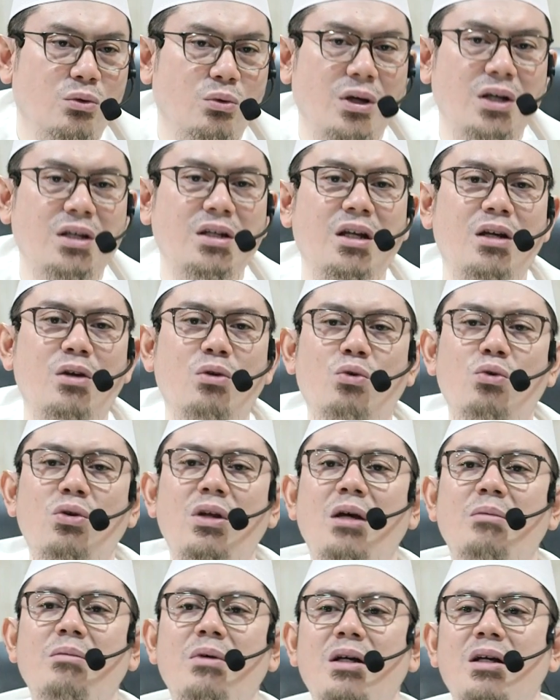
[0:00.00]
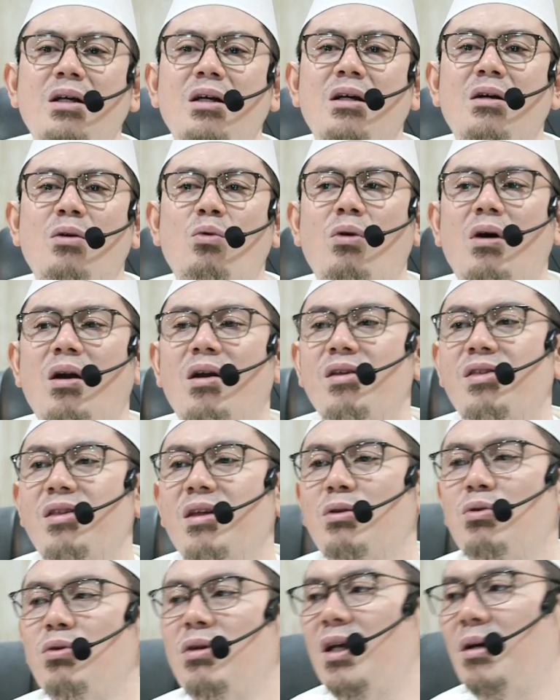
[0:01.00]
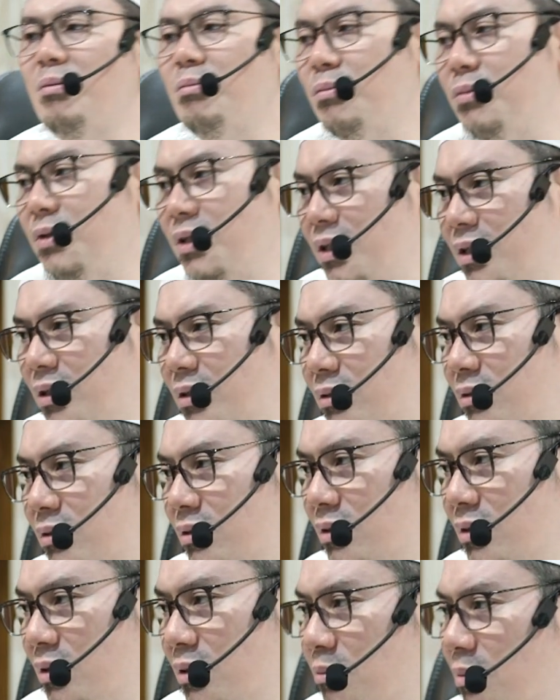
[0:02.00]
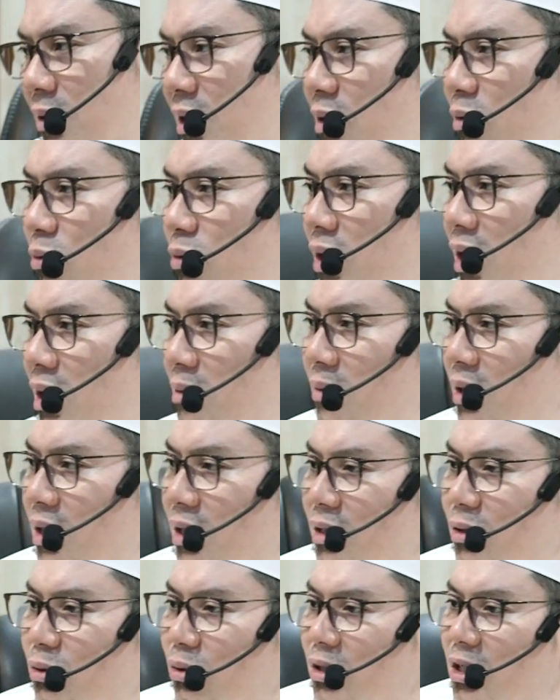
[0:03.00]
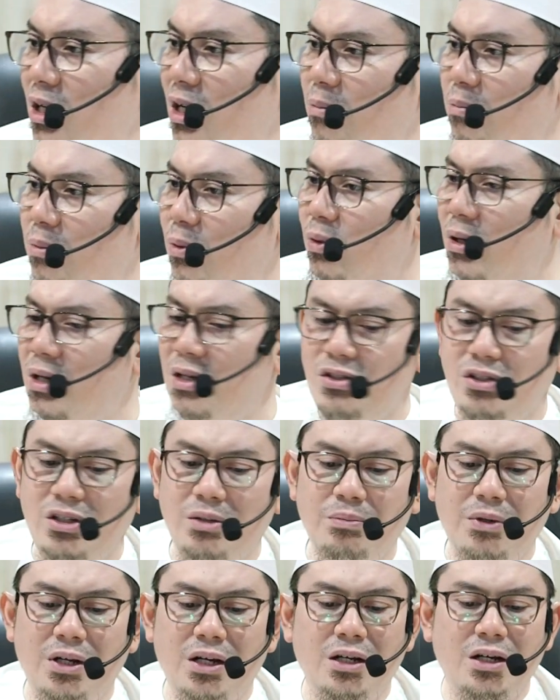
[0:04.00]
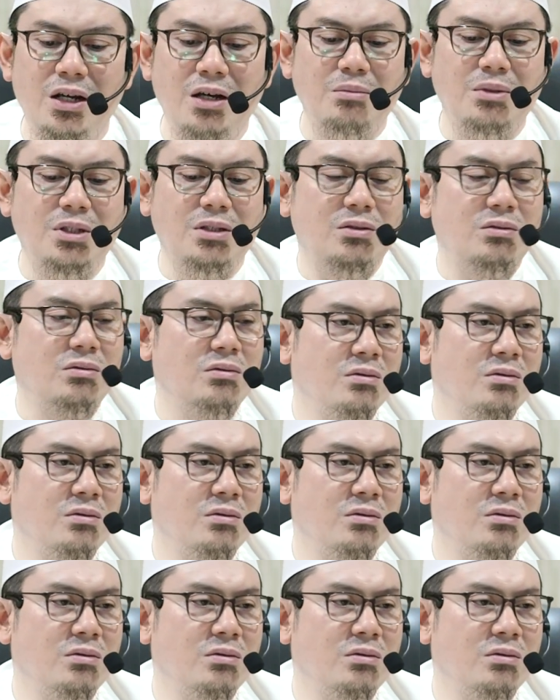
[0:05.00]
Wa innal ulama warasatul anbiya. Para ulama itu adalah pewarisnya para nabi.